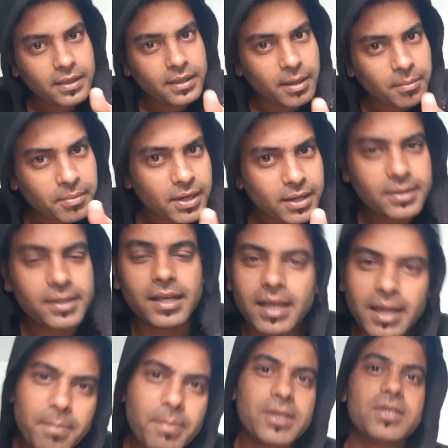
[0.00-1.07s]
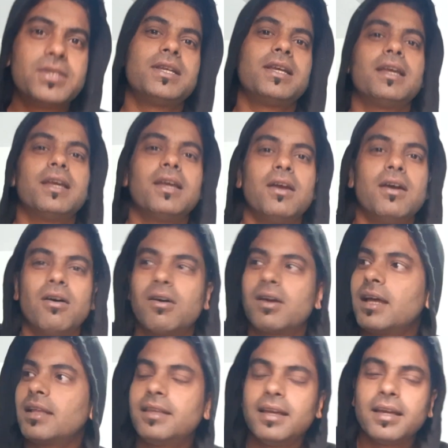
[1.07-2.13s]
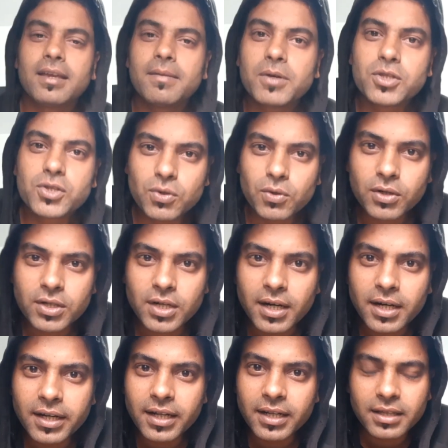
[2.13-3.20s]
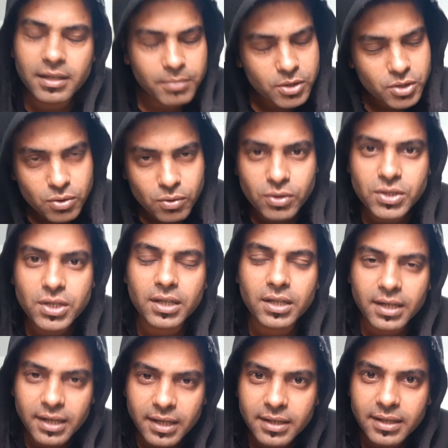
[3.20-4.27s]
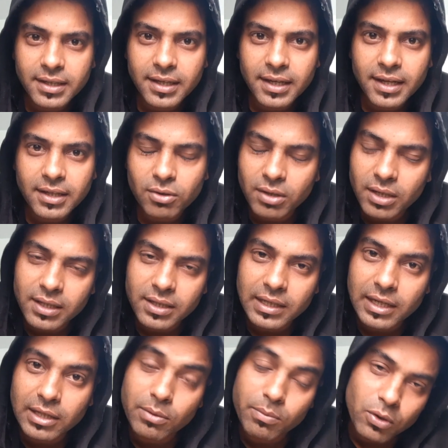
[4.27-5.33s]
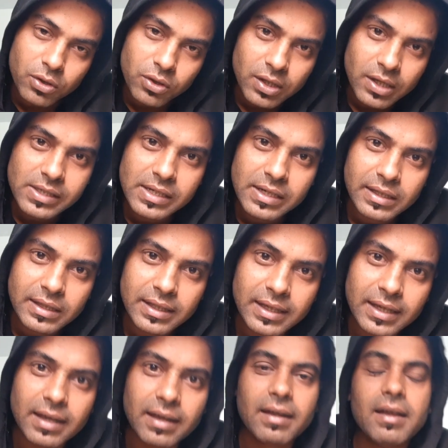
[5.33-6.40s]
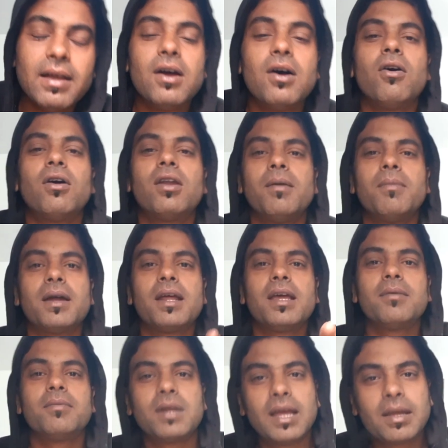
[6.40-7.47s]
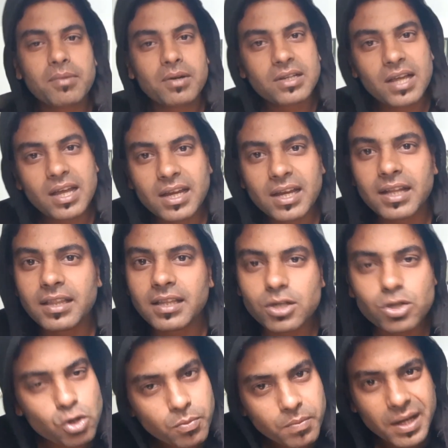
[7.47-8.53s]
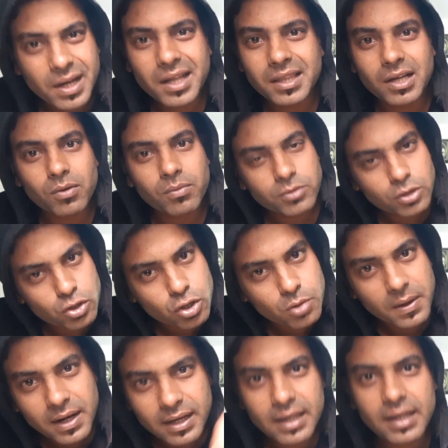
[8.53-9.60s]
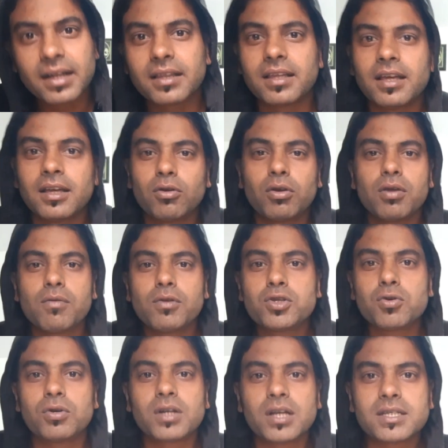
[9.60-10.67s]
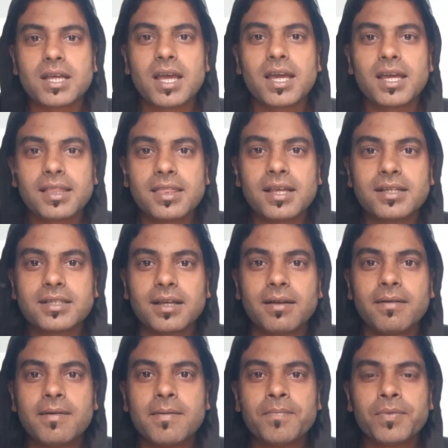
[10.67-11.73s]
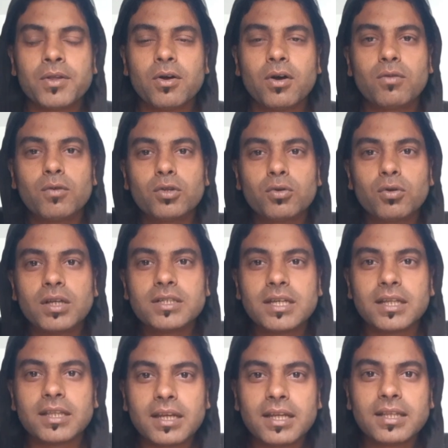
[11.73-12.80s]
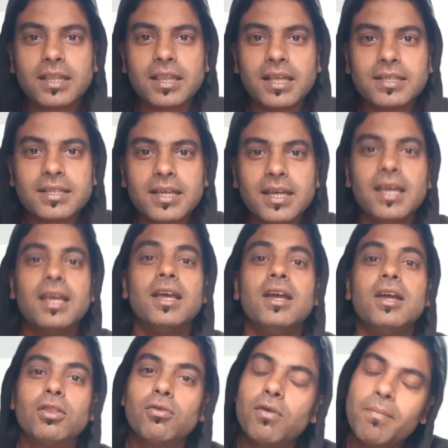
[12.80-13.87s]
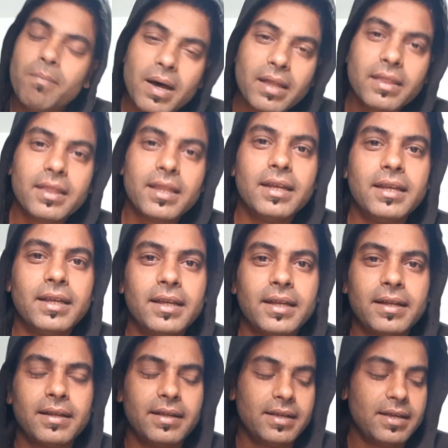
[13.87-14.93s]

दम रखते हैं बच्चे और कहते हैं कि बच्चों को ठंड नहीं लगती बच्चों को सर्दी लगती है तो लगती है तो बहुत तेज लगती है और हमारा इब्राहिम रजाई के अंदर छुपा रहता है हम उसे छुपा के रखते हैं क्योंकि वो छोटा सा है इतना सा और वो थोड़े से इतने इतने से हैं तो वो मानते नहीं हैं